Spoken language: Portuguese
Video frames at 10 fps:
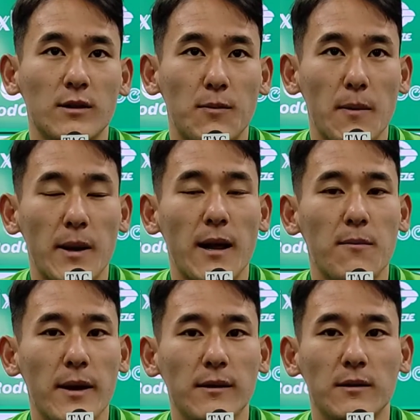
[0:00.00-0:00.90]
se preparar
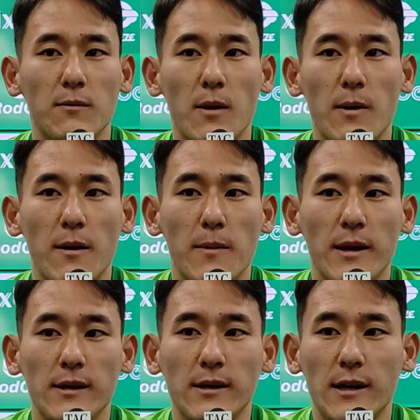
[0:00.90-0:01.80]
bem, se preparar
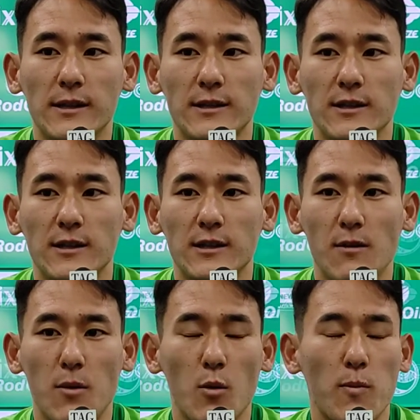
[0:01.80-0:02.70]
bem e a gente
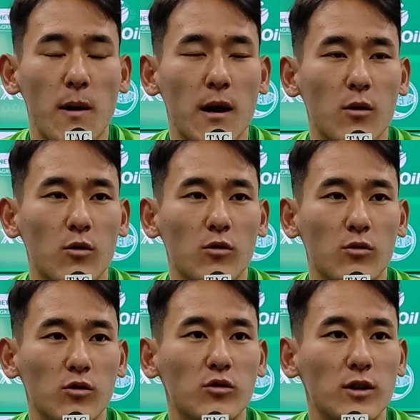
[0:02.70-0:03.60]
se preocupar com o
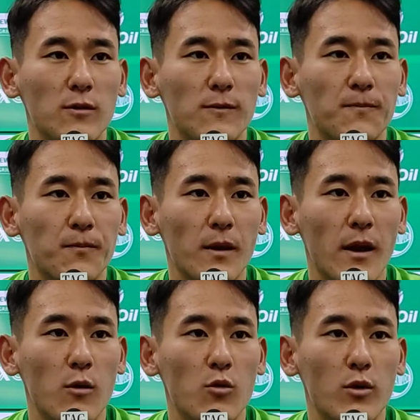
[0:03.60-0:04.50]
nosso time,
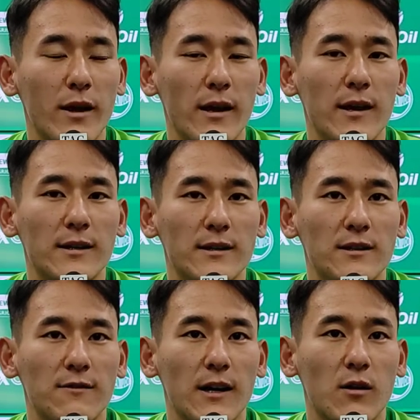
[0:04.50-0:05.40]
né? O que que a
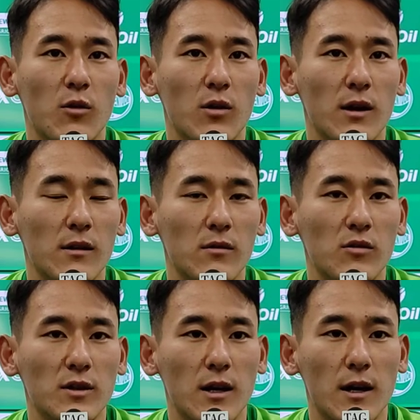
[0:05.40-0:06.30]
gente vai colocar
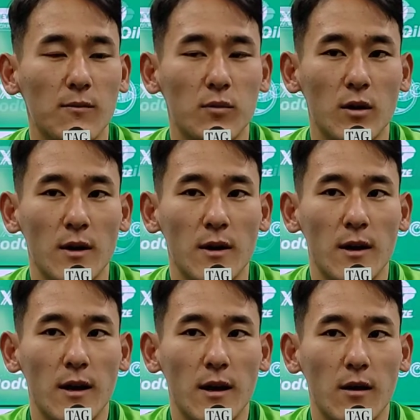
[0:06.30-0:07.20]
dentro de campo,
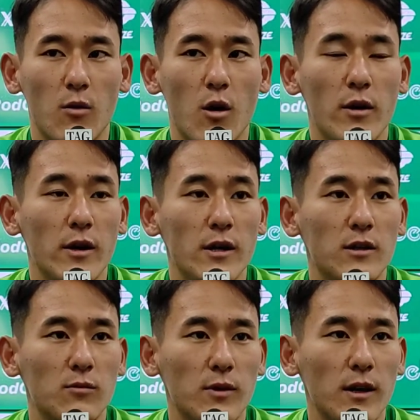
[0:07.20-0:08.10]
é, qual
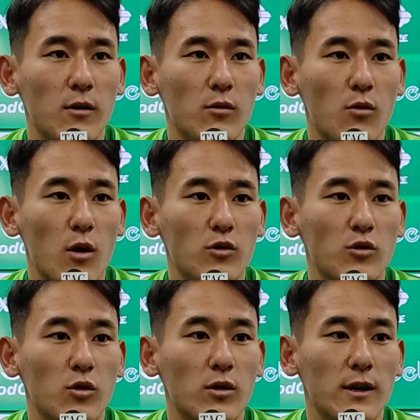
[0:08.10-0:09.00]
ritmo, né? O qual
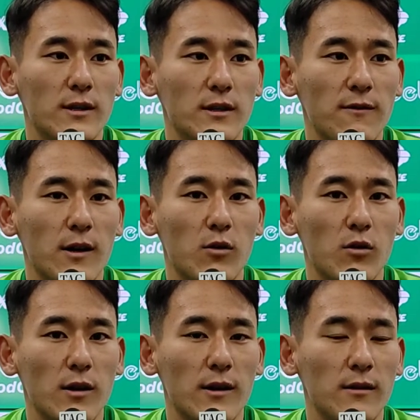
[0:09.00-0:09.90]
jogo que a gente vai
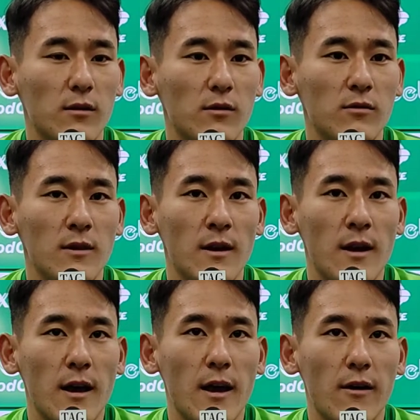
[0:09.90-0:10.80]
colocar. Então,
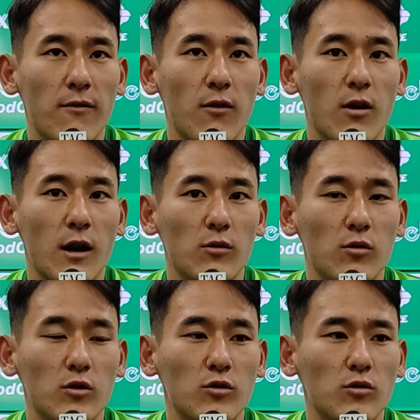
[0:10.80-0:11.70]
é, focar no
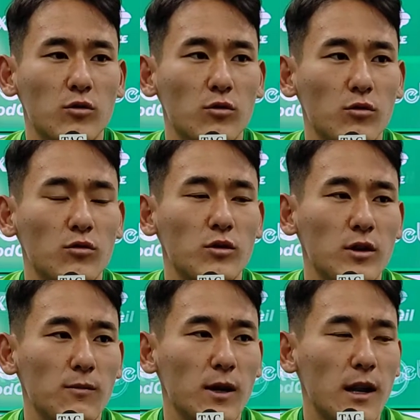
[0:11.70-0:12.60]
nosso nosso
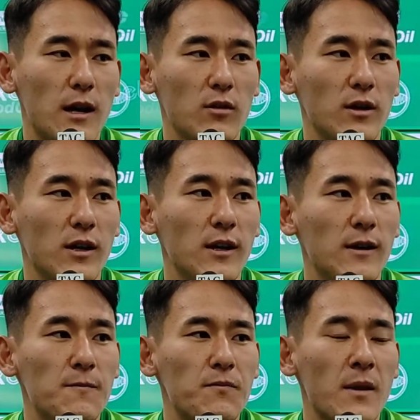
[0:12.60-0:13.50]
time. Claro
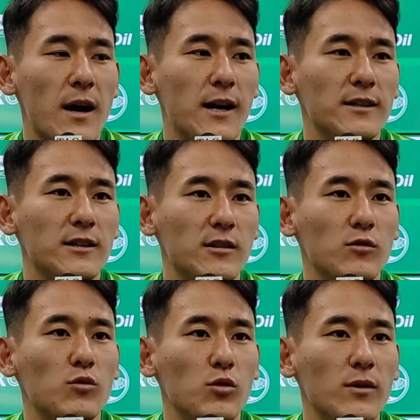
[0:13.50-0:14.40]
que a gente
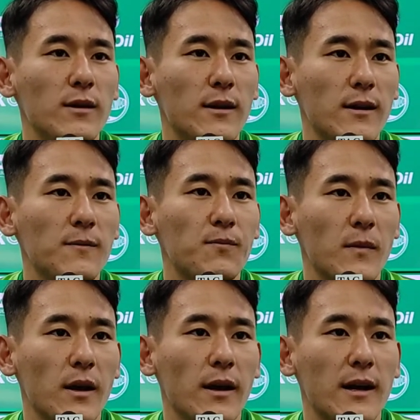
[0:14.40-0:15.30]
estuda, né?
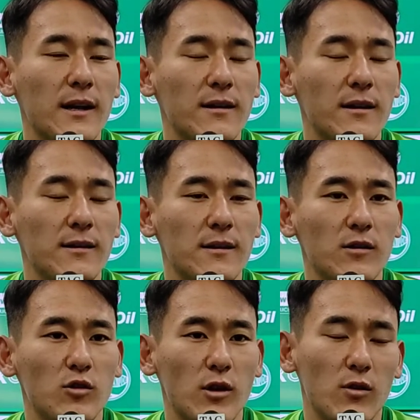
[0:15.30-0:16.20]
É
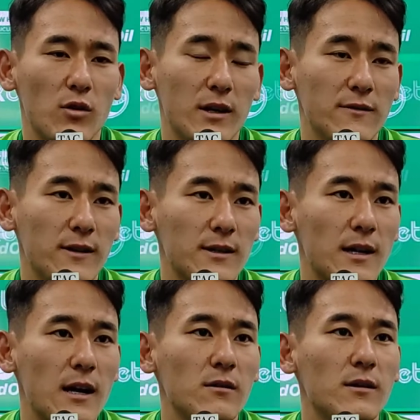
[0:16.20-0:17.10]
característica de jogador
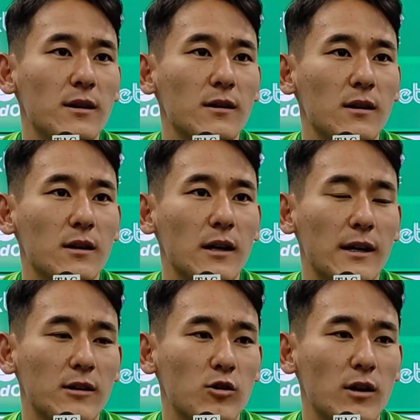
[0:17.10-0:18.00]
adversário, né?
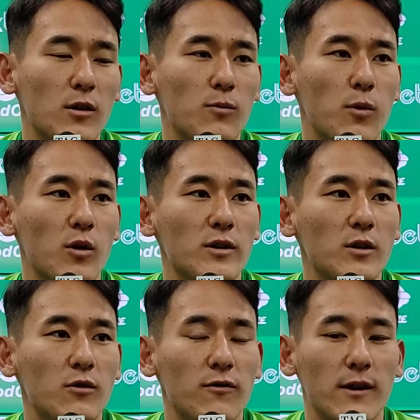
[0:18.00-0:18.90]
Cada jogador
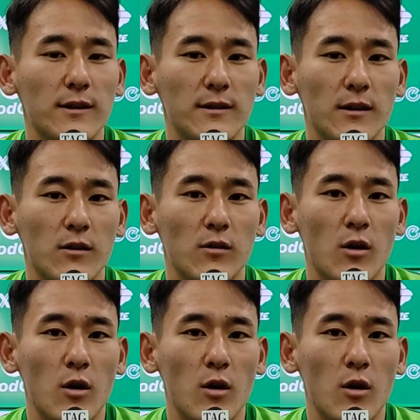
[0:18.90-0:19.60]
pode oferecer